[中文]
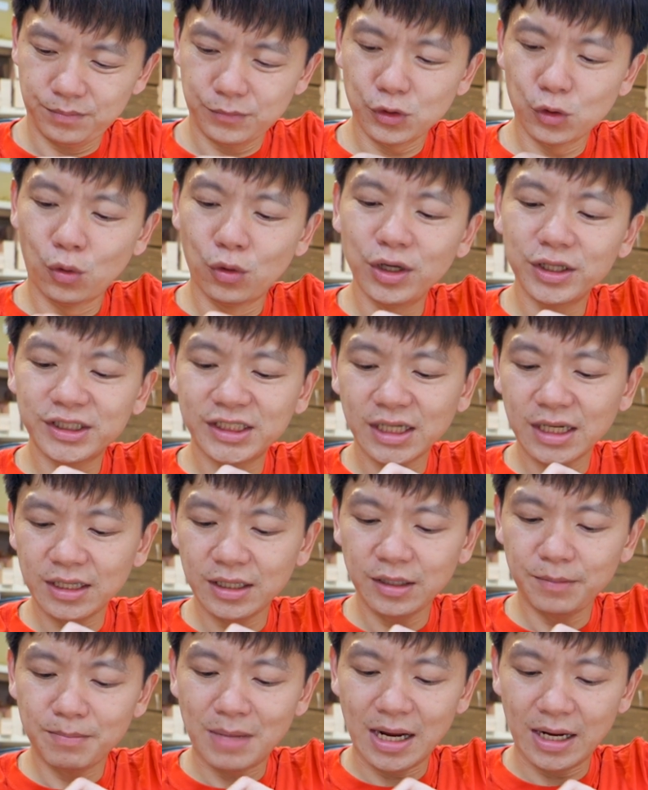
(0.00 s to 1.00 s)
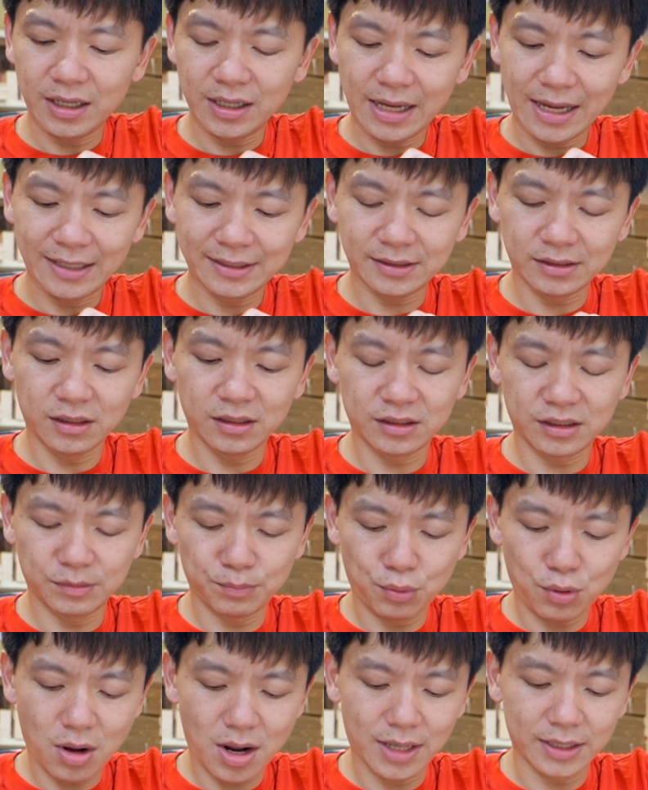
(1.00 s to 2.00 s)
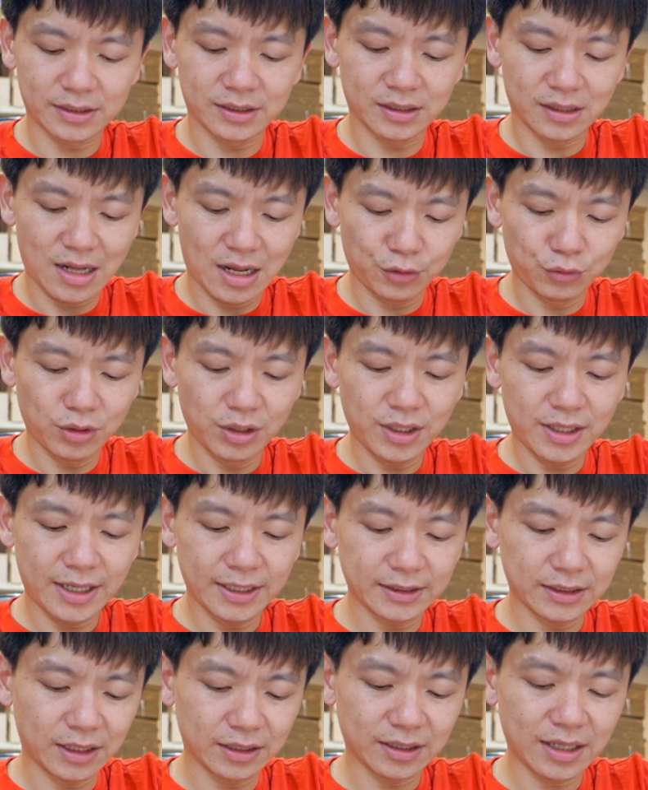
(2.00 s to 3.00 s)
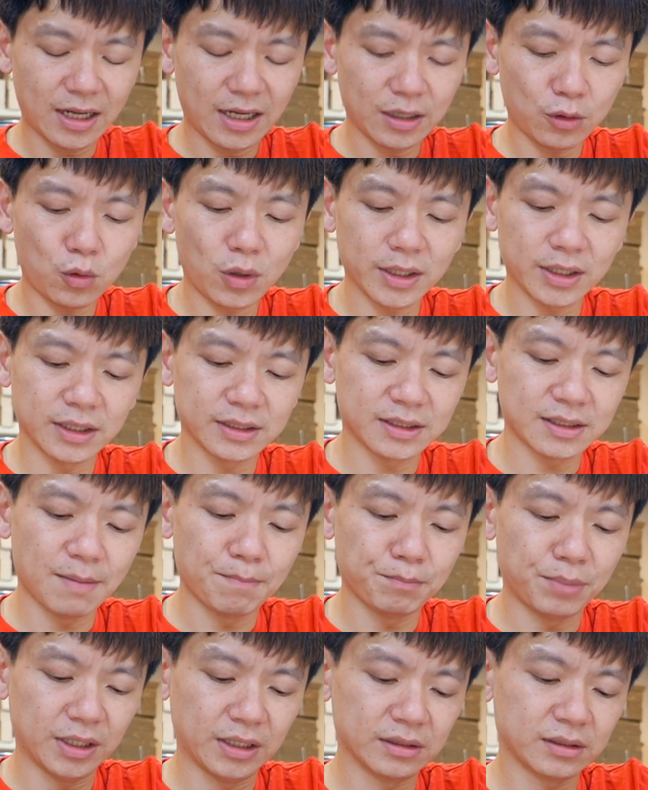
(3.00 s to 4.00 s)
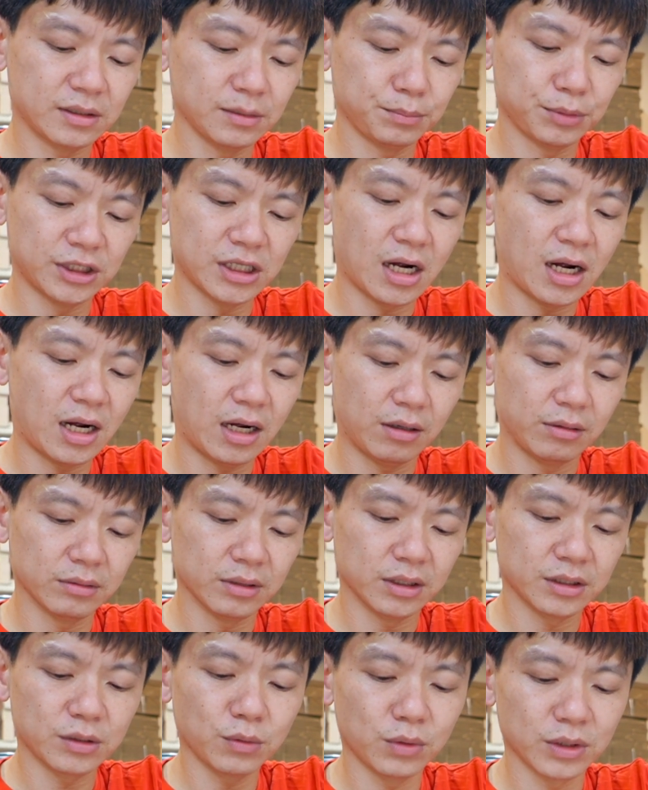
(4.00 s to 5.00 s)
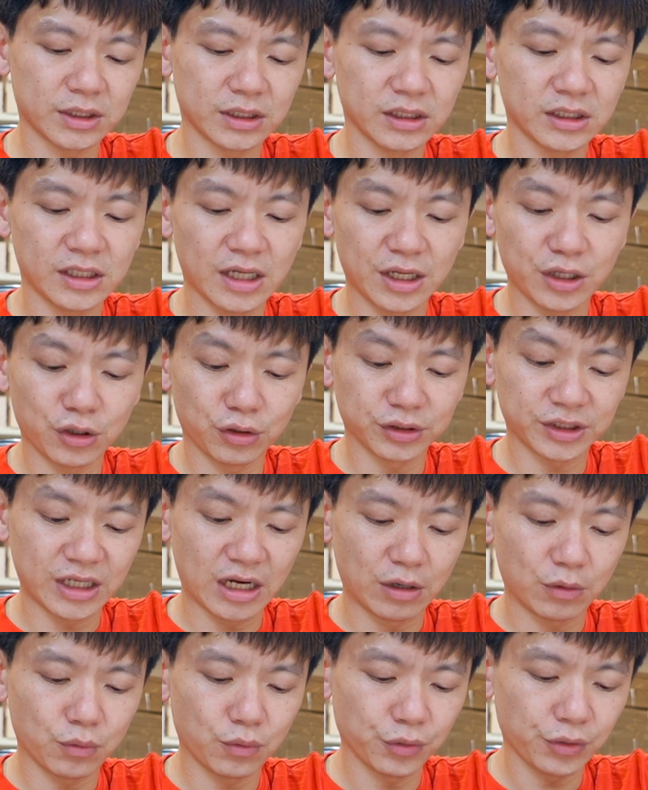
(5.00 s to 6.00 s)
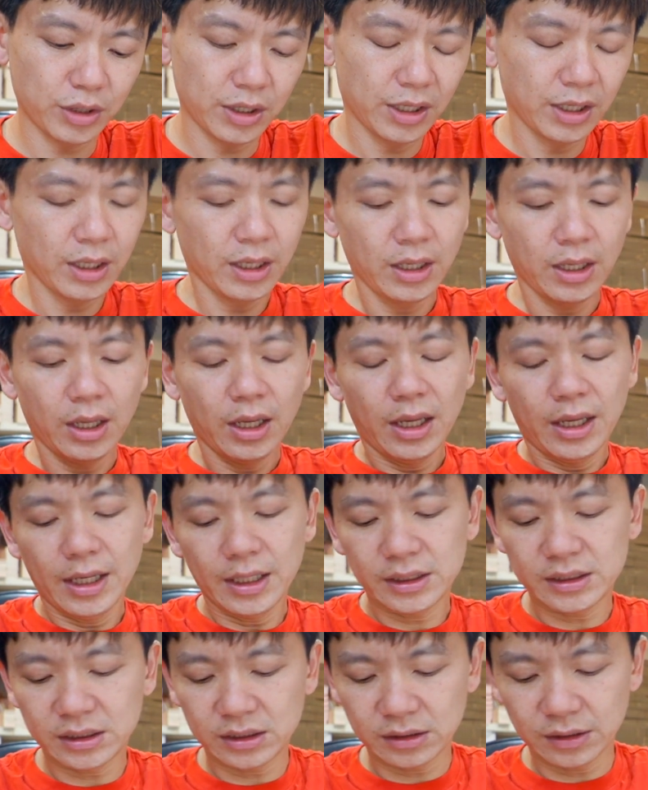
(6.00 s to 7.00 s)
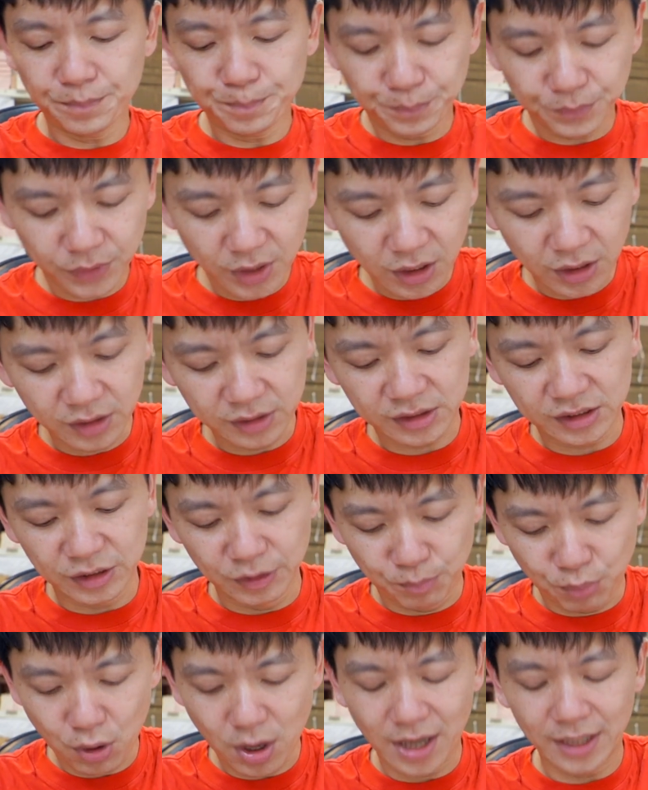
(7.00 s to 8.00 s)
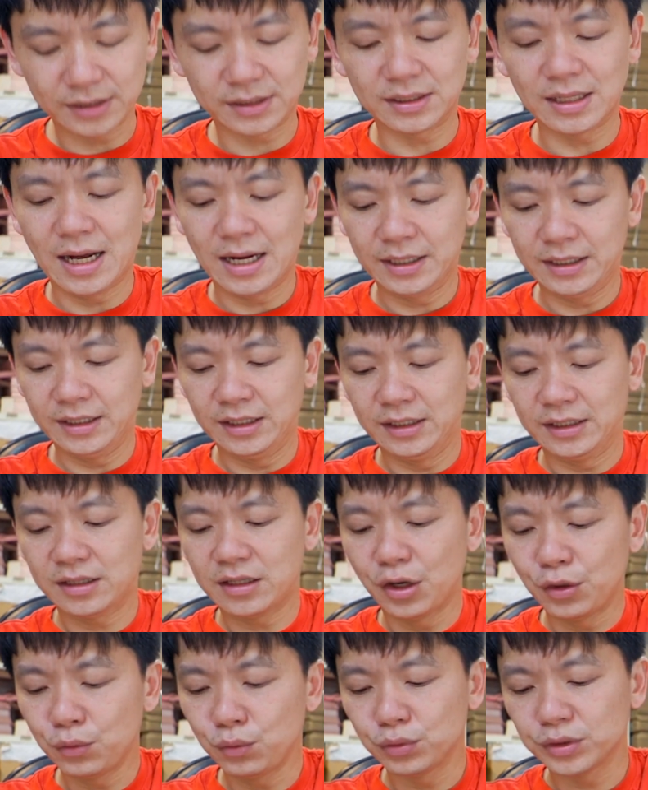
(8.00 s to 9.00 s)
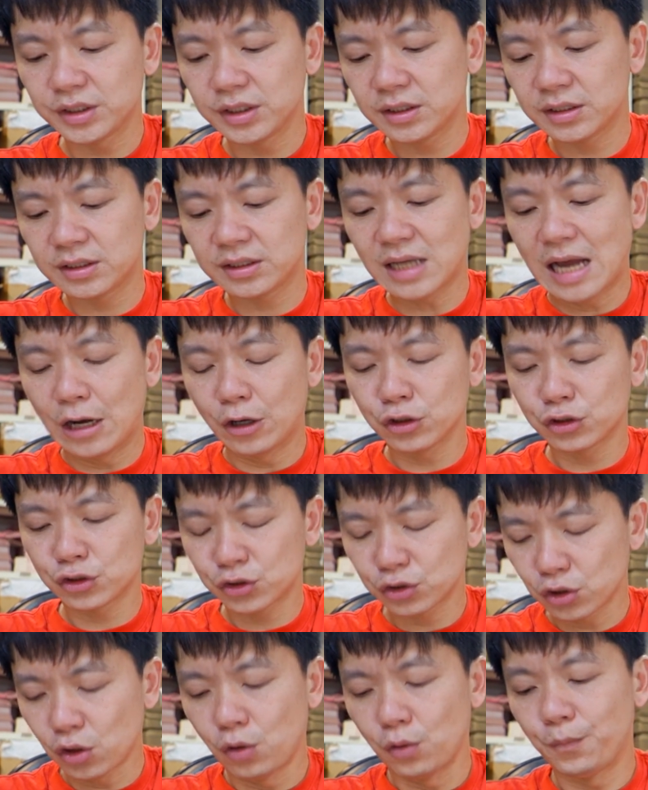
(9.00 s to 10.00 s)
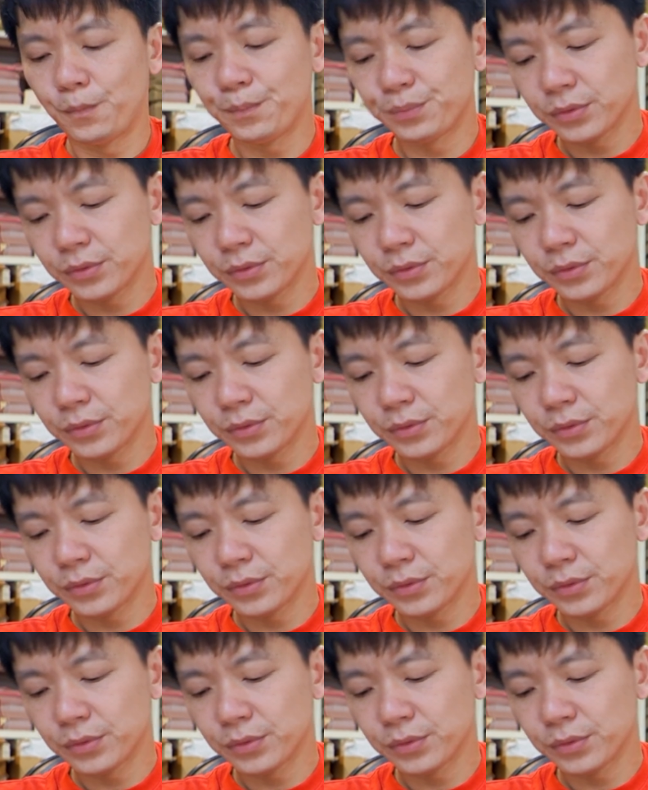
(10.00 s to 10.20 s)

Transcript: 我会建议买个 S 二十 Plus 啦。原因来讲，它换的赠品是比较好的。这我之前有讲过，因为 S 二十 Plus 啊，你登录是上送